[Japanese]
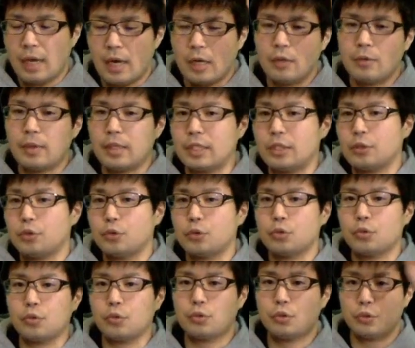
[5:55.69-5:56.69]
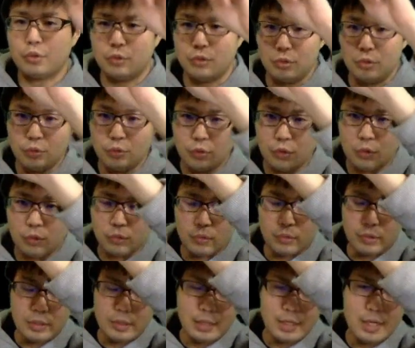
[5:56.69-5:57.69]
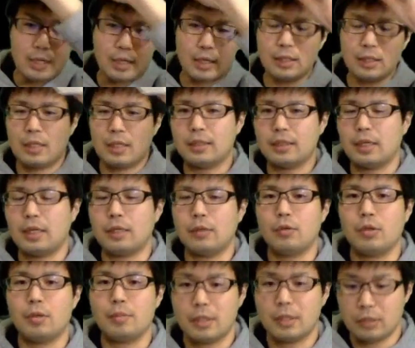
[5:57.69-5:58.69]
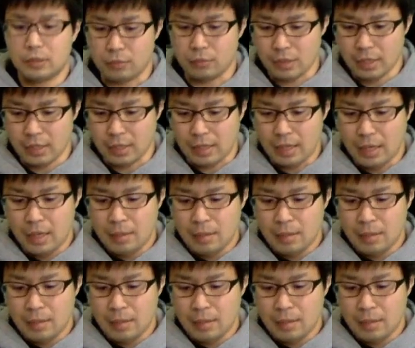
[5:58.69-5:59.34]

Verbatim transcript: アルファに収束するということが仮定されておりますので、